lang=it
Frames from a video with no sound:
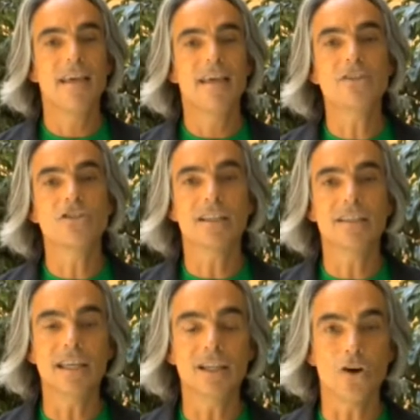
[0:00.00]
il
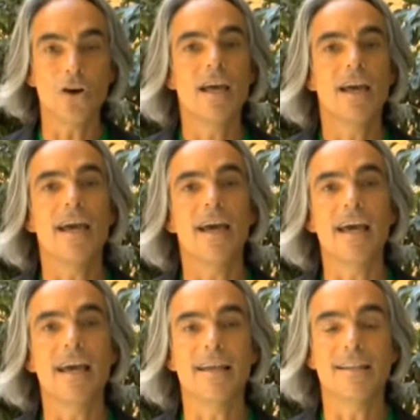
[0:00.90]
giardino
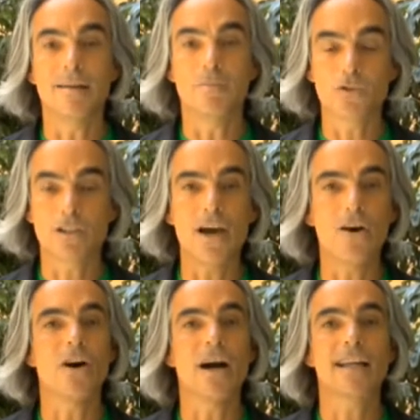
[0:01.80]
eh, del
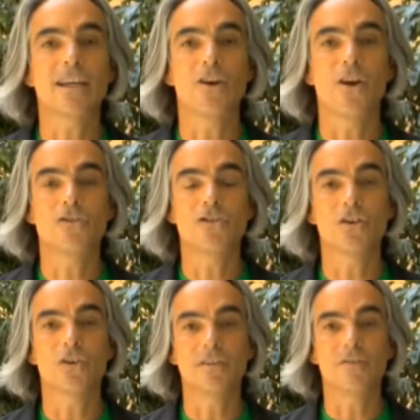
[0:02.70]
Museo
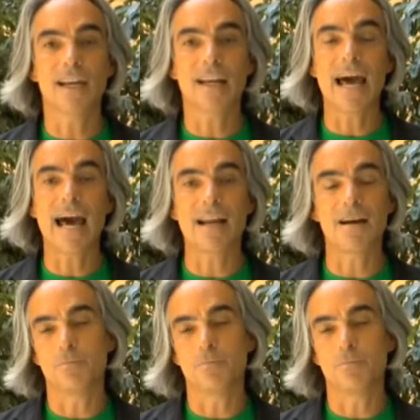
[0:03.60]
Archeologico di Ferrara,